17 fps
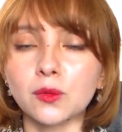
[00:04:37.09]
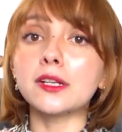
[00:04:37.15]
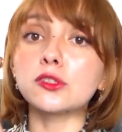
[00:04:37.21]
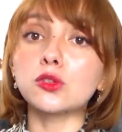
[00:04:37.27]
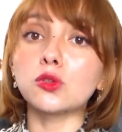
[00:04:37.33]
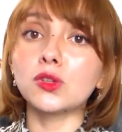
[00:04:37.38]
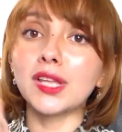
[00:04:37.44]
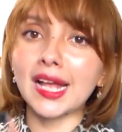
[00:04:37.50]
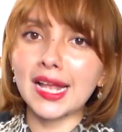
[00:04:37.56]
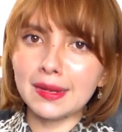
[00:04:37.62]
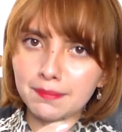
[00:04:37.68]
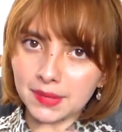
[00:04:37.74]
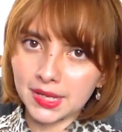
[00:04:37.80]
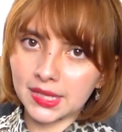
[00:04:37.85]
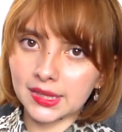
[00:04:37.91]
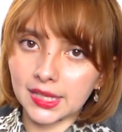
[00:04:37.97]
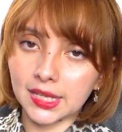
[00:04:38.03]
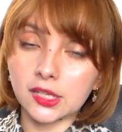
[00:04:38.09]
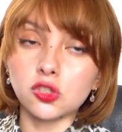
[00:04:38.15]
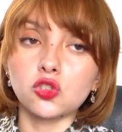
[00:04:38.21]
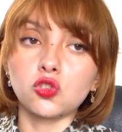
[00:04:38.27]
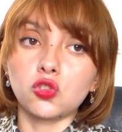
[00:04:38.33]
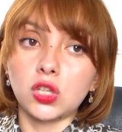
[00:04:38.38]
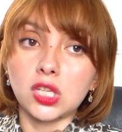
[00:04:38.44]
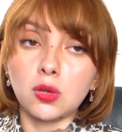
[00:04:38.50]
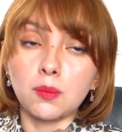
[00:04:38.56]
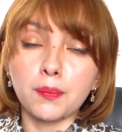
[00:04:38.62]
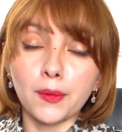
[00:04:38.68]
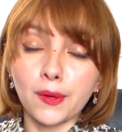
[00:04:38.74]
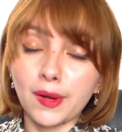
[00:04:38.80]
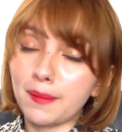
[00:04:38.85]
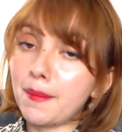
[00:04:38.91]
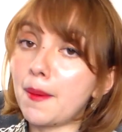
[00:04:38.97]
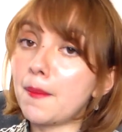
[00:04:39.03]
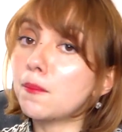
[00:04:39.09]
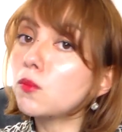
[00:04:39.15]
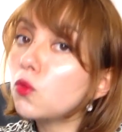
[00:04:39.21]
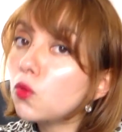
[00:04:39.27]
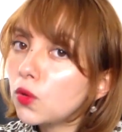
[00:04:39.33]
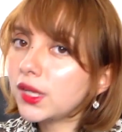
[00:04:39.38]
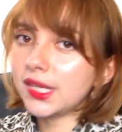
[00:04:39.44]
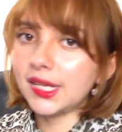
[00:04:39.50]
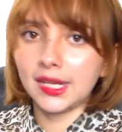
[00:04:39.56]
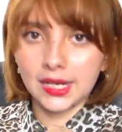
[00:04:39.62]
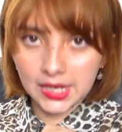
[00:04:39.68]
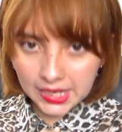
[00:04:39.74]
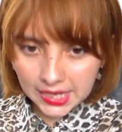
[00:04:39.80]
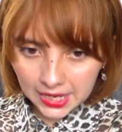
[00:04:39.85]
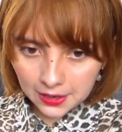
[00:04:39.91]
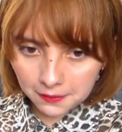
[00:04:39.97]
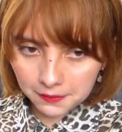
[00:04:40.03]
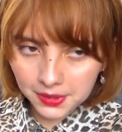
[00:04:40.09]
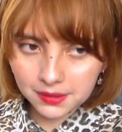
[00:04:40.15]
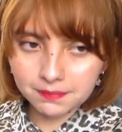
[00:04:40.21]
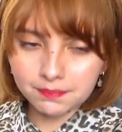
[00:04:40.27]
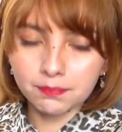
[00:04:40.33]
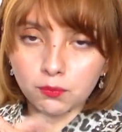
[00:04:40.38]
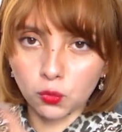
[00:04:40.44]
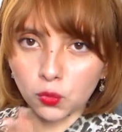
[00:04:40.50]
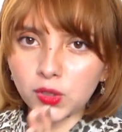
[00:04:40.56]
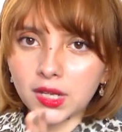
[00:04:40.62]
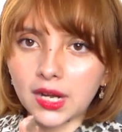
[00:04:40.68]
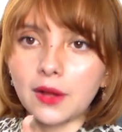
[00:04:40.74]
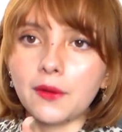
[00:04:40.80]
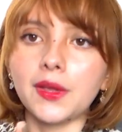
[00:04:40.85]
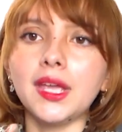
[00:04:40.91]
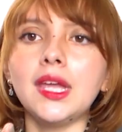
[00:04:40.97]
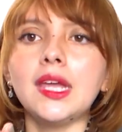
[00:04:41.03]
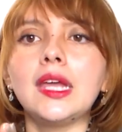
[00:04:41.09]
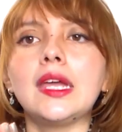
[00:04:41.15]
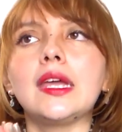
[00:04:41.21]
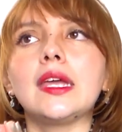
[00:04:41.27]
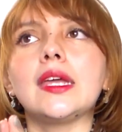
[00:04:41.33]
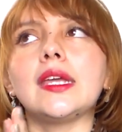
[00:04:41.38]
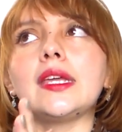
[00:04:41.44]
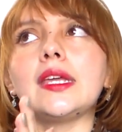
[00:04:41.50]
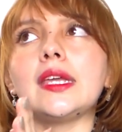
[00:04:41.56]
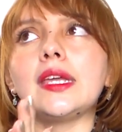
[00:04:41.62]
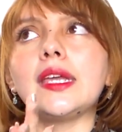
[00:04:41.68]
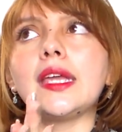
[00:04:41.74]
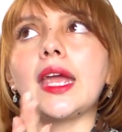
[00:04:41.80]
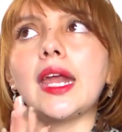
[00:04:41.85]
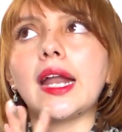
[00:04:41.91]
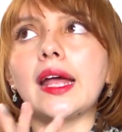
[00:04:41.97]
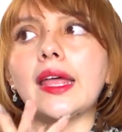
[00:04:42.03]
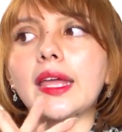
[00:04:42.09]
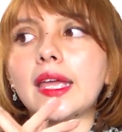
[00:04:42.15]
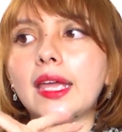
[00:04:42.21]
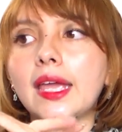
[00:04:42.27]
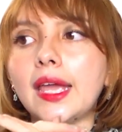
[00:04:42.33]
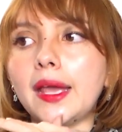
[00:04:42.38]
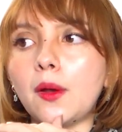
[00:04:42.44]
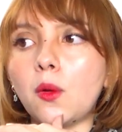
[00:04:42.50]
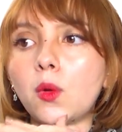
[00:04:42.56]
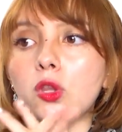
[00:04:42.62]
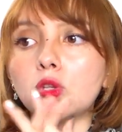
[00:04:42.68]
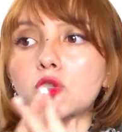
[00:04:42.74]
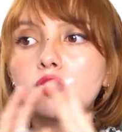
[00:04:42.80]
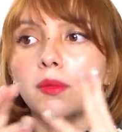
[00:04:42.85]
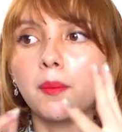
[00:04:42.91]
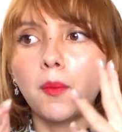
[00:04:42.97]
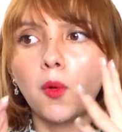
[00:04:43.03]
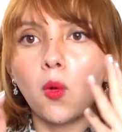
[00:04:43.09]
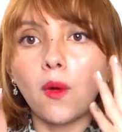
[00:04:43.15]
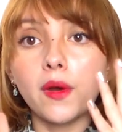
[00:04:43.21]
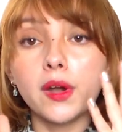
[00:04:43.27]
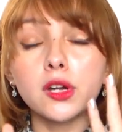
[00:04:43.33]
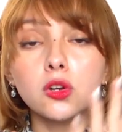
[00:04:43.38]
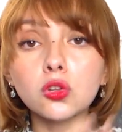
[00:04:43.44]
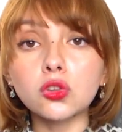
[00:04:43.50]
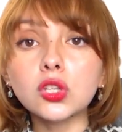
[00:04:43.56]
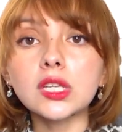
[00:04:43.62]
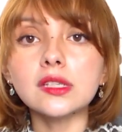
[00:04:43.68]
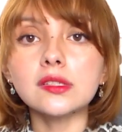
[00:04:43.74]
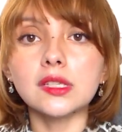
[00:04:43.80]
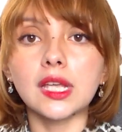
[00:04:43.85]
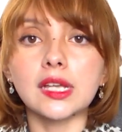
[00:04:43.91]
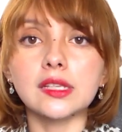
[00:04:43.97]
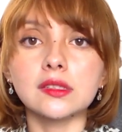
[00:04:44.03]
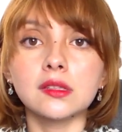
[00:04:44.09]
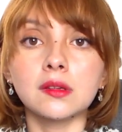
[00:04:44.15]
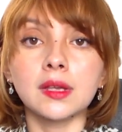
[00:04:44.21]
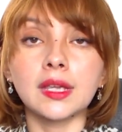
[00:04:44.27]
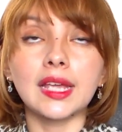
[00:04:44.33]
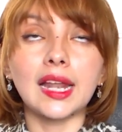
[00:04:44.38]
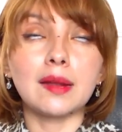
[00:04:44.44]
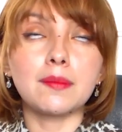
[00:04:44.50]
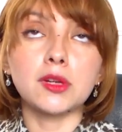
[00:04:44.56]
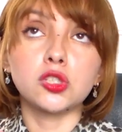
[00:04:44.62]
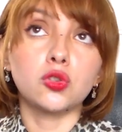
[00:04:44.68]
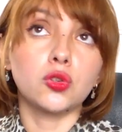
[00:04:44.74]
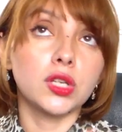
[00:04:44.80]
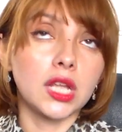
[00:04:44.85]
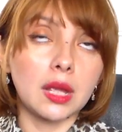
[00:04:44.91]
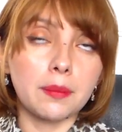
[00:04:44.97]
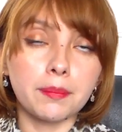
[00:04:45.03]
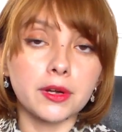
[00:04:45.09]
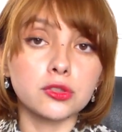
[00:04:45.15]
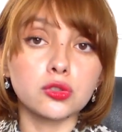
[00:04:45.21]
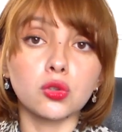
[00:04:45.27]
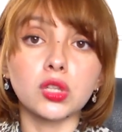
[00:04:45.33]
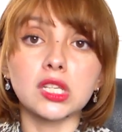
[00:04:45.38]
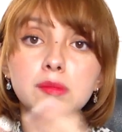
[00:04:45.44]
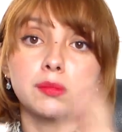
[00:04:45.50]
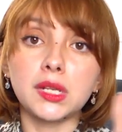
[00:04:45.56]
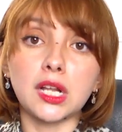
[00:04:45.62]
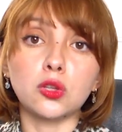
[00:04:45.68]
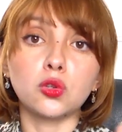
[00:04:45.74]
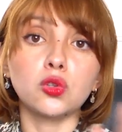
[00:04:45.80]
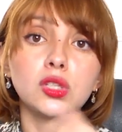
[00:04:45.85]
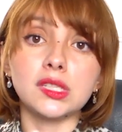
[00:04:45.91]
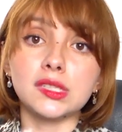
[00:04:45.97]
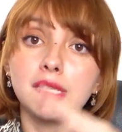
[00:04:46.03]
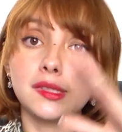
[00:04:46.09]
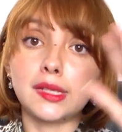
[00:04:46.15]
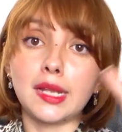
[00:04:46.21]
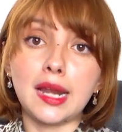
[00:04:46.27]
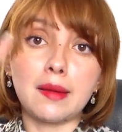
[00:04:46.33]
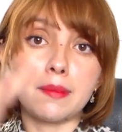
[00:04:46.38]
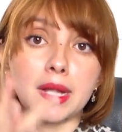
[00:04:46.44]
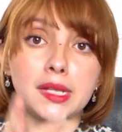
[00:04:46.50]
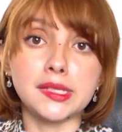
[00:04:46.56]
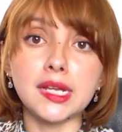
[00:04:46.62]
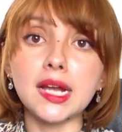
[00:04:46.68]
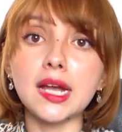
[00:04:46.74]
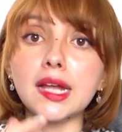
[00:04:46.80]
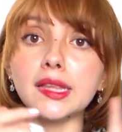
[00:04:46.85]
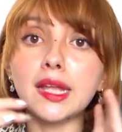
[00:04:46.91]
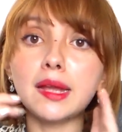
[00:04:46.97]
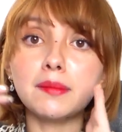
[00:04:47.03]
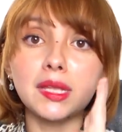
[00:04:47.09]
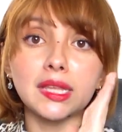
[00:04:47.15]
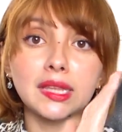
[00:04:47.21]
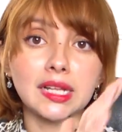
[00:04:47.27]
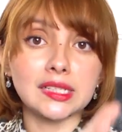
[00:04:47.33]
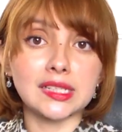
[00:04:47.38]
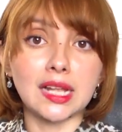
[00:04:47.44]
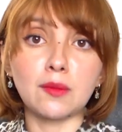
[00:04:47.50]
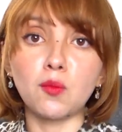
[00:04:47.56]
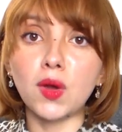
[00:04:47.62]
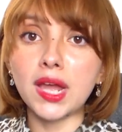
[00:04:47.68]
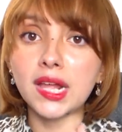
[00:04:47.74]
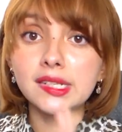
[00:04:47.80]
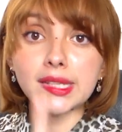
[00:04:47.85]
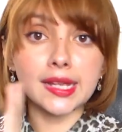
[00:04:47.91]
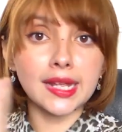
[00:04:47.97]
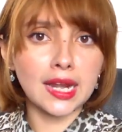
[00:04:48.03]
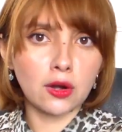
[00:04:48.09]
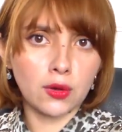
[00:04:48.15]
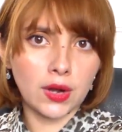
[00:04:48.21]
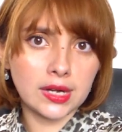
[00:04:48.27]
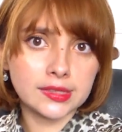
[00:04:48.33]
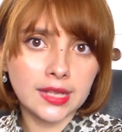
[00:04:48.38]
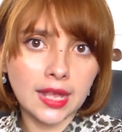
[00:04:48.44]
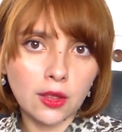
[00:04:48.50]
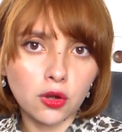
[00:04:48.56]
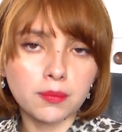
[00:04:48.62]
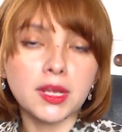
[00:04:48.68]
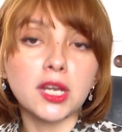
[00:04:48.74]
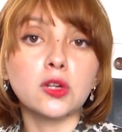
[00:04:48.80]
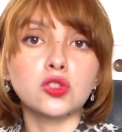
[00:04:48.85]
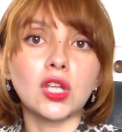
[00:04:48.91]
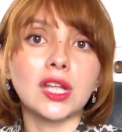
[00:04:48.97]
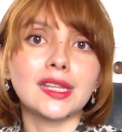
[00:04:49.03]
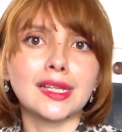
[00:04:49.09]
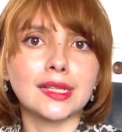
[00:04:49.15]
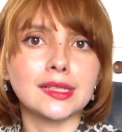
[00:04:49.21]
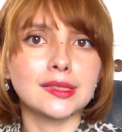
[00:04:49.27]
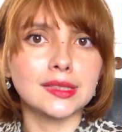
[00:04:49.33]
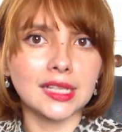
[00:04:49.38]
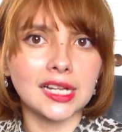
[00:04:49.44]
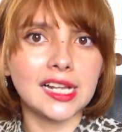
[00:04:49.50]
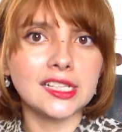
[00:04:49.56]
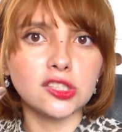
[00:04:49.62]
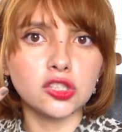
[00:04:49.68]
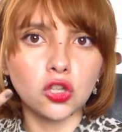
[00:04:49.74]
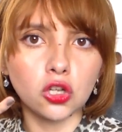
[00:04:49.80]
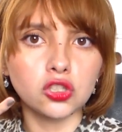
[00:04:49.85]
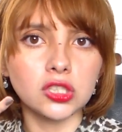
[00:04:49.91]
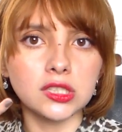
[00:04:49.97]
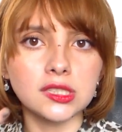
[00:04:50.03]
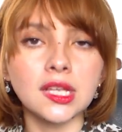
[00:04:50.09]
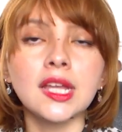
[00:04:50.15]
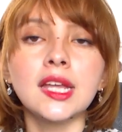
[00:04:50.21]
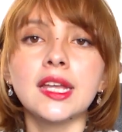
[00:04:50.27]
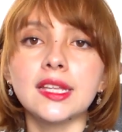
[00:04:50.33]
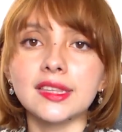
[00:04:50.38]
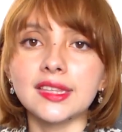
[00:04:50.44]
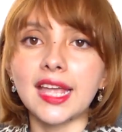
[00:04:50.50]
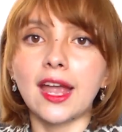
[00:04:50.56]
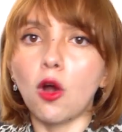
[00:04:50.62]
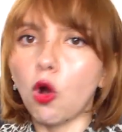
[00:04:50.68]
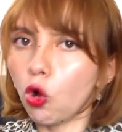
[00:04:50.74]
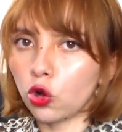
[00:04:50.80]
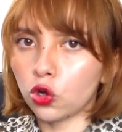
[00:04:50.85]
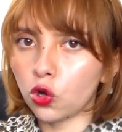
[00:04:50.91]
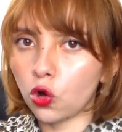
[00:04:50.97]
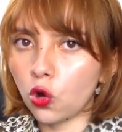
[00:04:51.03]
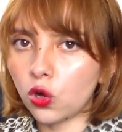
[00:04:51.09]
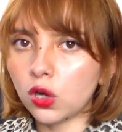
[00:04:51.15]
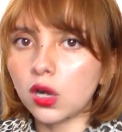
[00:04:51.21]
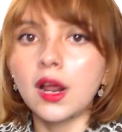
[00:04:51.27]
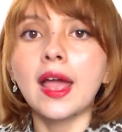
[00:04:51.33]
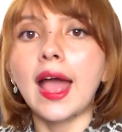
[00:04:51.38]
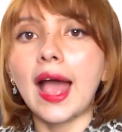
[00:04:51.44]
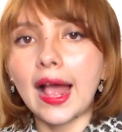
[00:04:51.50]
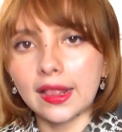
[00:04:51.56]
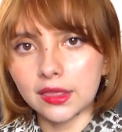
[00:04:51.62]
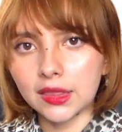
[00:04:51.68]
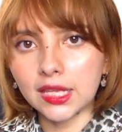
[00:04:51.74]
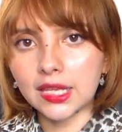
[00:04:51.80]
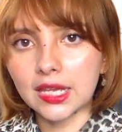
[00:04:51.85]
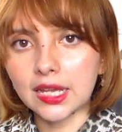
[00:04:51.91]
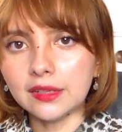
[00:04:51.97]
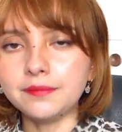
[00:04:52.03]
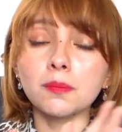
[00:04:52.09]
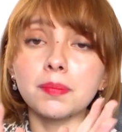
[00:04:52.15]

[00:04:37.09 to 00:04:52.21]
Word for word: Personalmente yo tenía un problema muy grave, muy grave, y era de que cuando yo me pongo a ver noticias, que la mayoría de personas miran noticias en la mañana, mientras almuerza y a la hora de a dormir, o sea, tienes tres dosis de horror al día.